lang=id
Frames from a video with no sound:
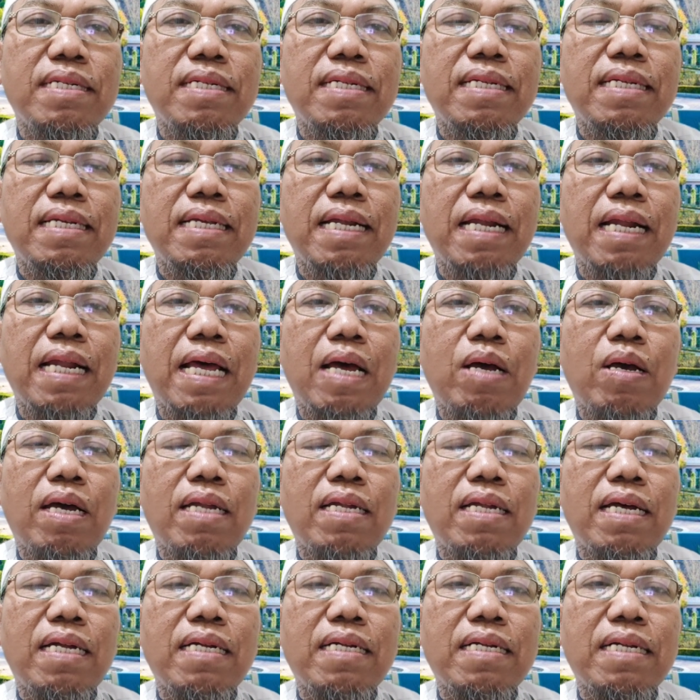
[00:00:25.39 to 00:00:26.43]

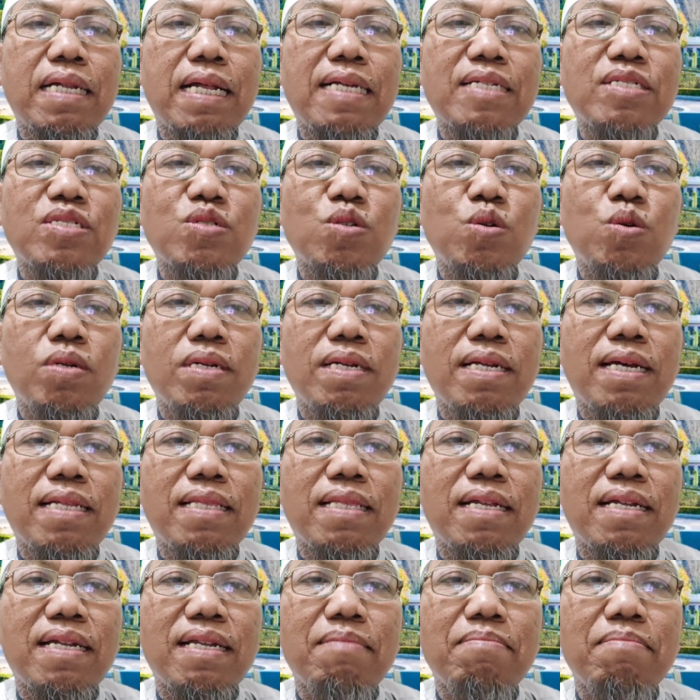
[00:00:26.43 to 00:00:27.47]
dilakukan adalah
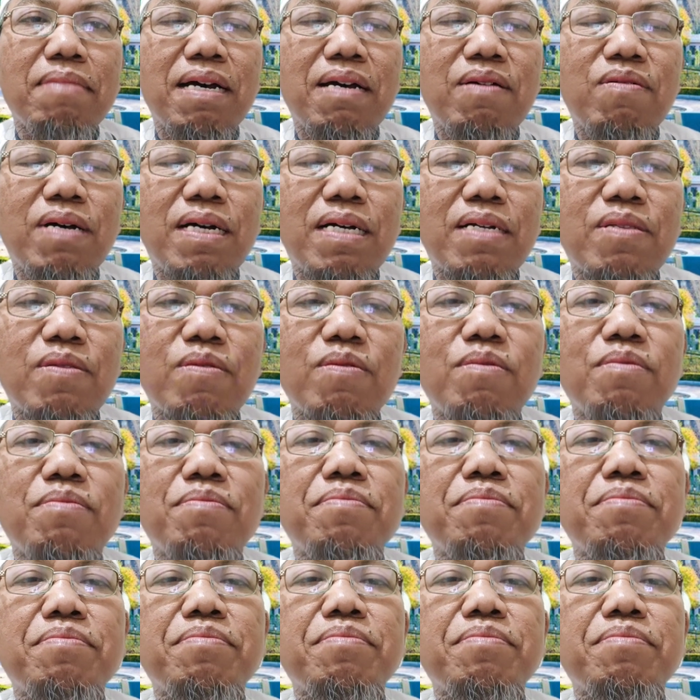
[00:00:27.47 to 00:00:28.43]
sholat lima waktu